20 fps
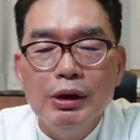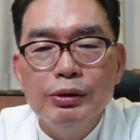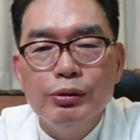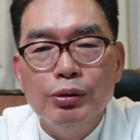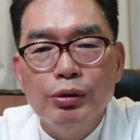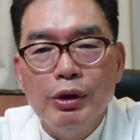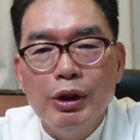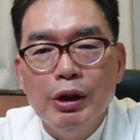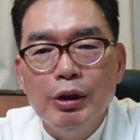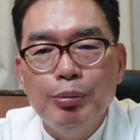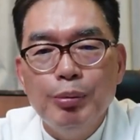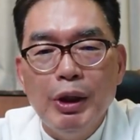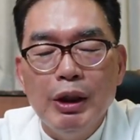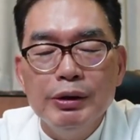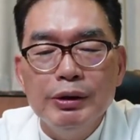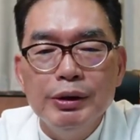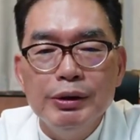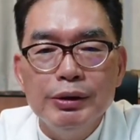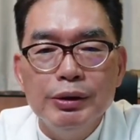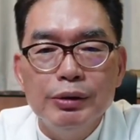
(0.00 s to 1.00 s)
조각
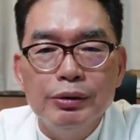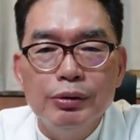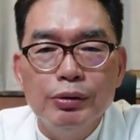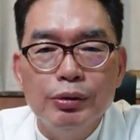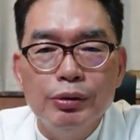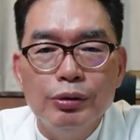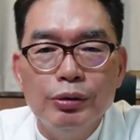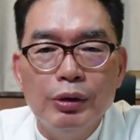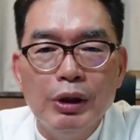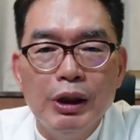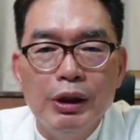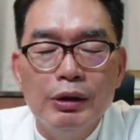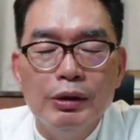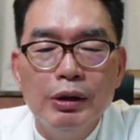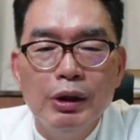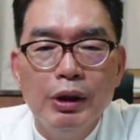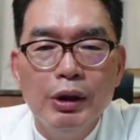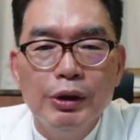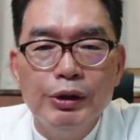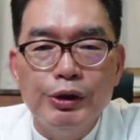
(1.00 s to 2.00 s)
박리증 또한
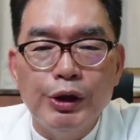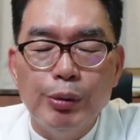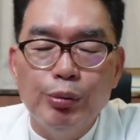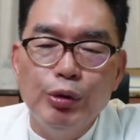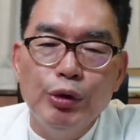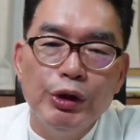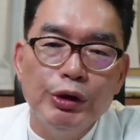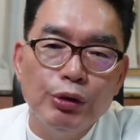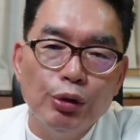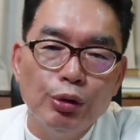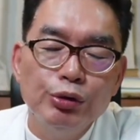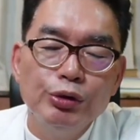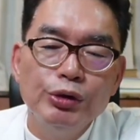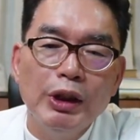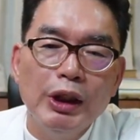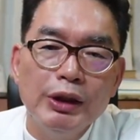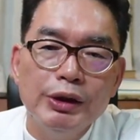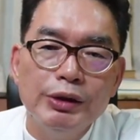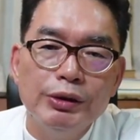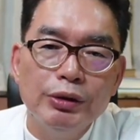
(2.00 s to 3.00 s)
세포의
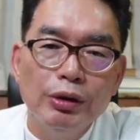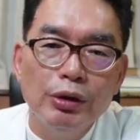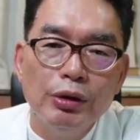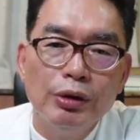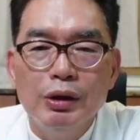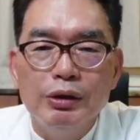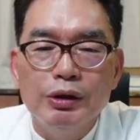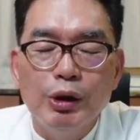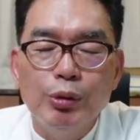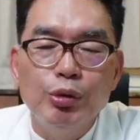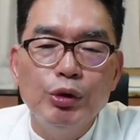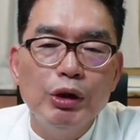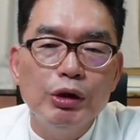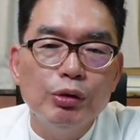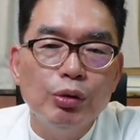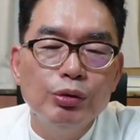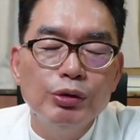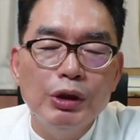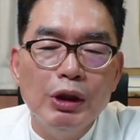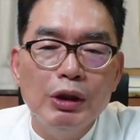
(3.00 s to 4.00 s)
손상이죠. 세포가
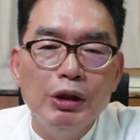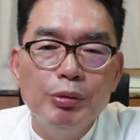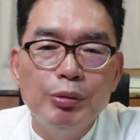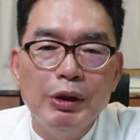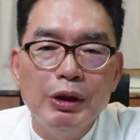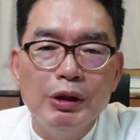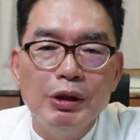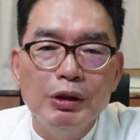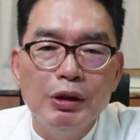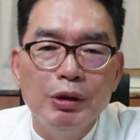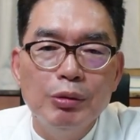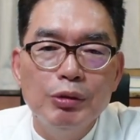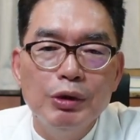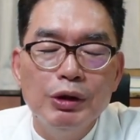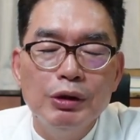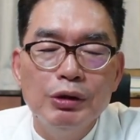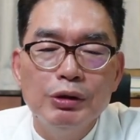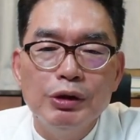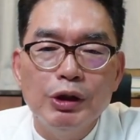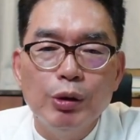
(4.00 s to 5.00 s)
손상을 받게
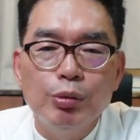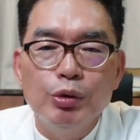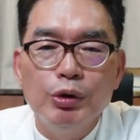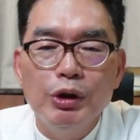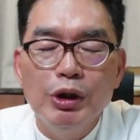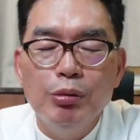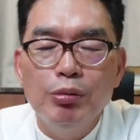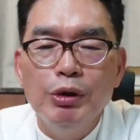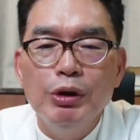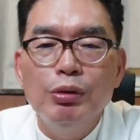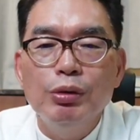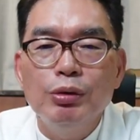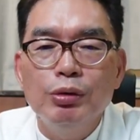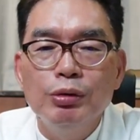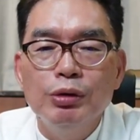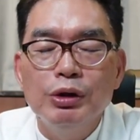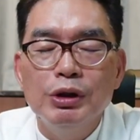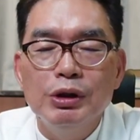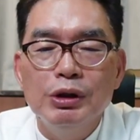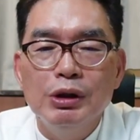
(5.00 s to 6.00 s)
되면 세포 내
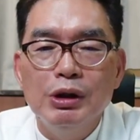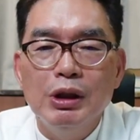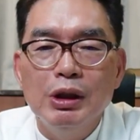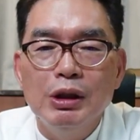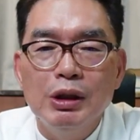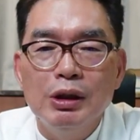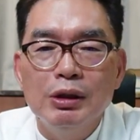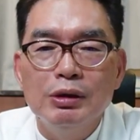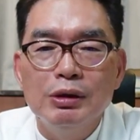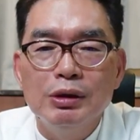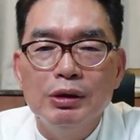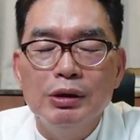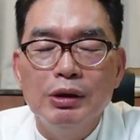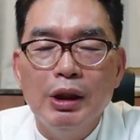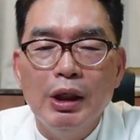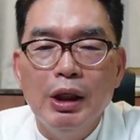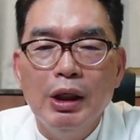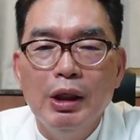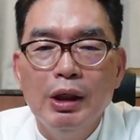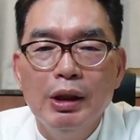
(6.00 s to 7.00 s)

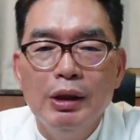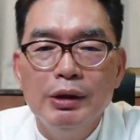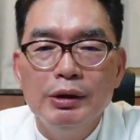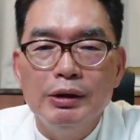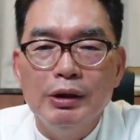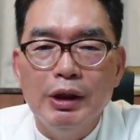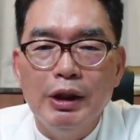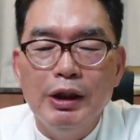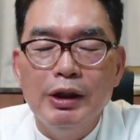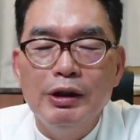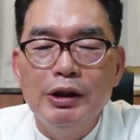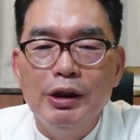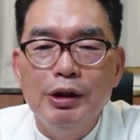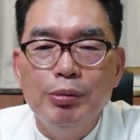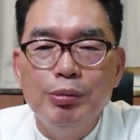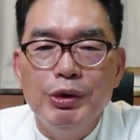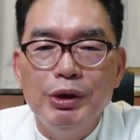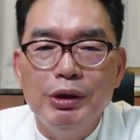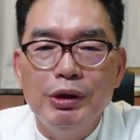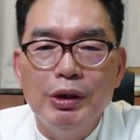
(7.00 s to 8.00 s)
미토콘드리아에서의
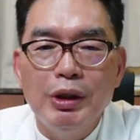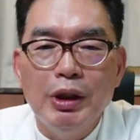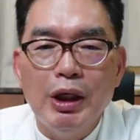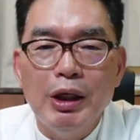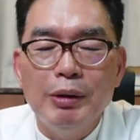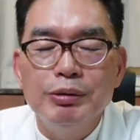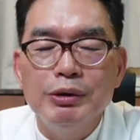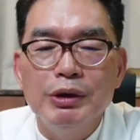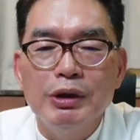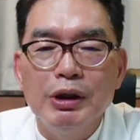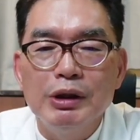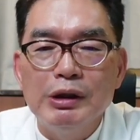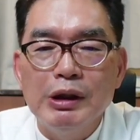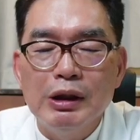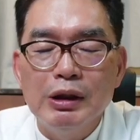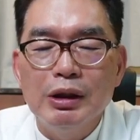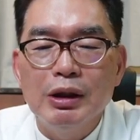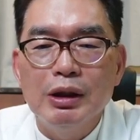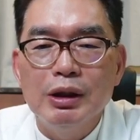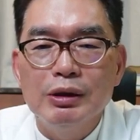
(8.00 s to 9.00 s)
ATP의 합성에
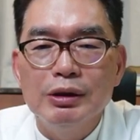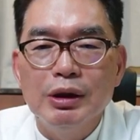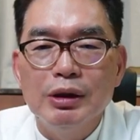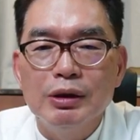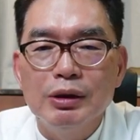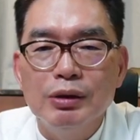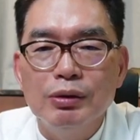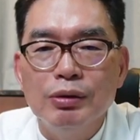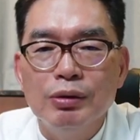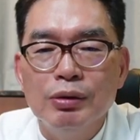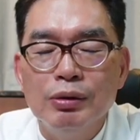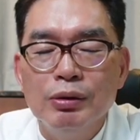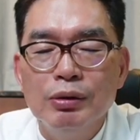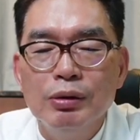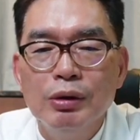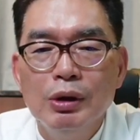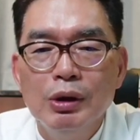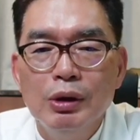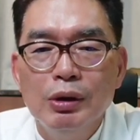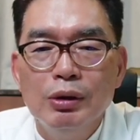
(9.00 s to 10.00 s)
장애가 생기고
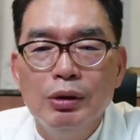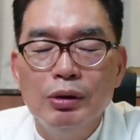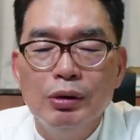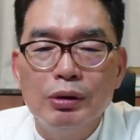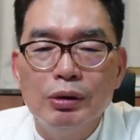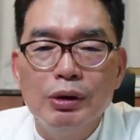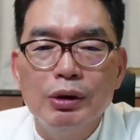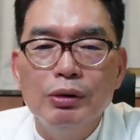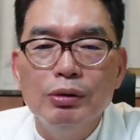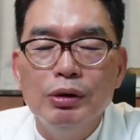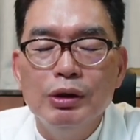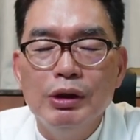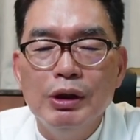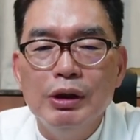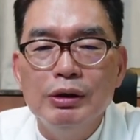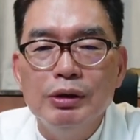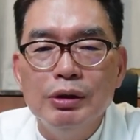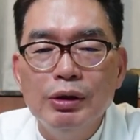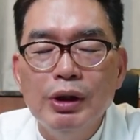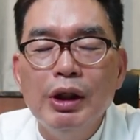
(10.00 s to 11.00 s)
어, 그로
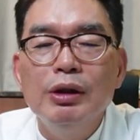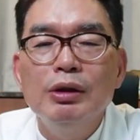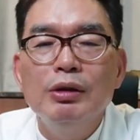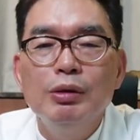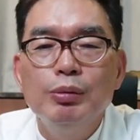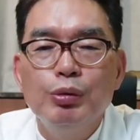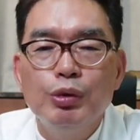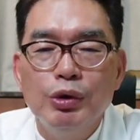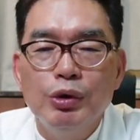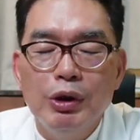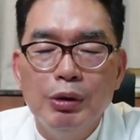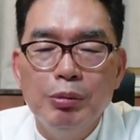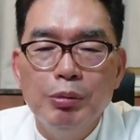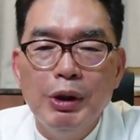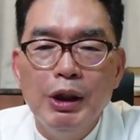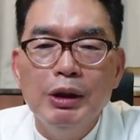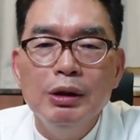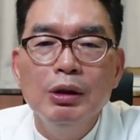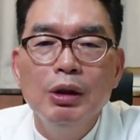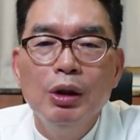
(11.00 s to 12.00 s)
인해서 뇌를
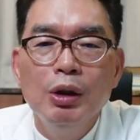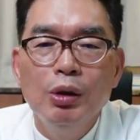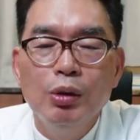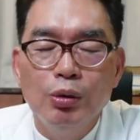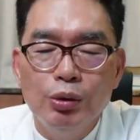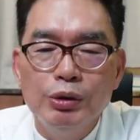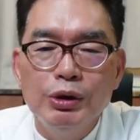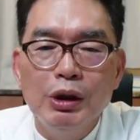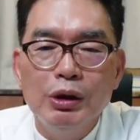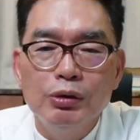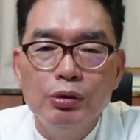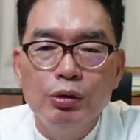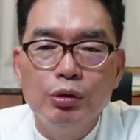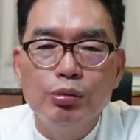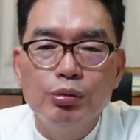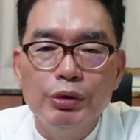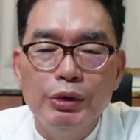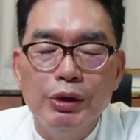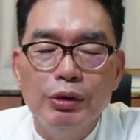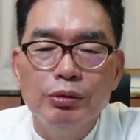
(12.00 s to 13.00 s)
포함한
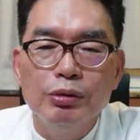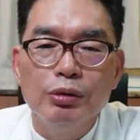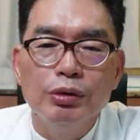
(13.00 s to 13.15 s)
오장육부염도